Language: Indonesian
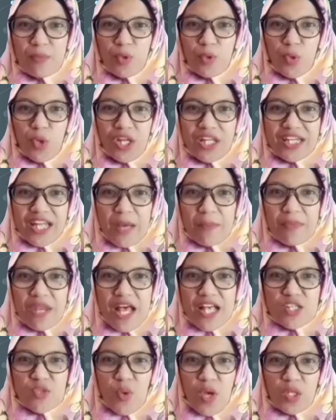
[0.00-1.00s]
pukul
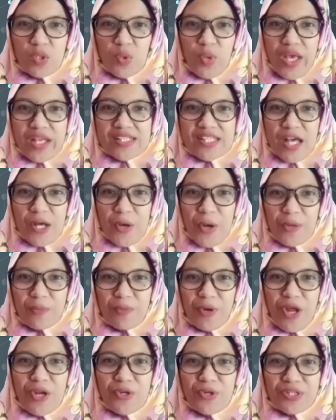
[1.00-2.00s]
16 waktu Hexagon
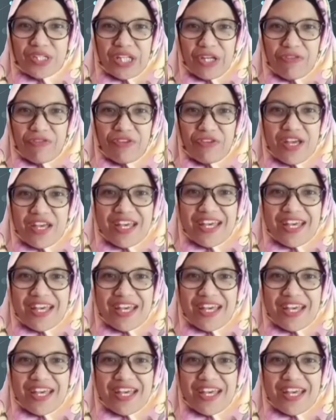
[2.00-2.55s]
Produktif.